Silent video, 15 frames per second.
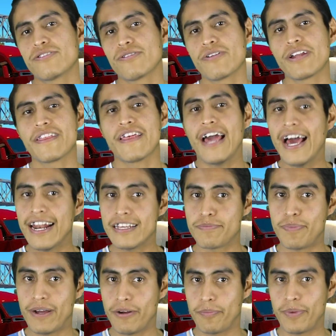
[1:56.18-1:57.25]
son ideales
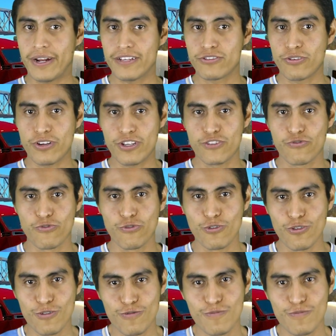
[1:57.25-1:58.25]
para operaciones full.